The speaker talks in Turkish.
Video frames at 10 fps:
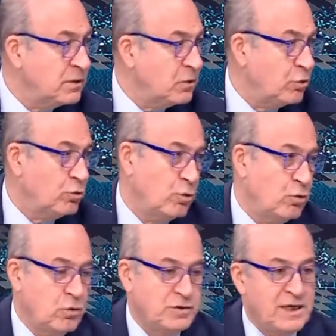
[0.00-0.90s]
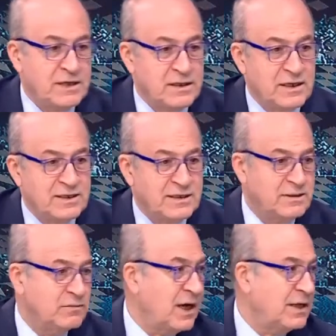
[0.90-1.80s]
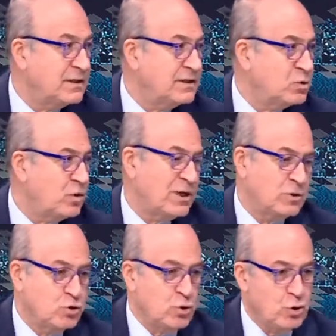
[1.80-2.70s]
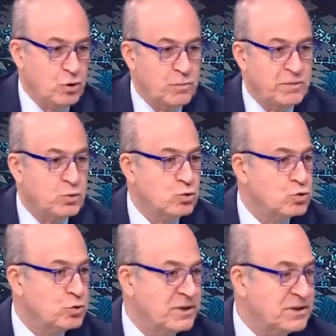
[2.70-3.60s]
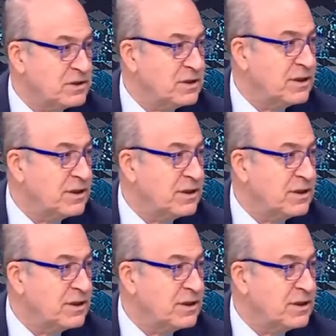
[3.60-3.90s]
Onu özellikle yani sürekli söylüyorum bir ucubedir.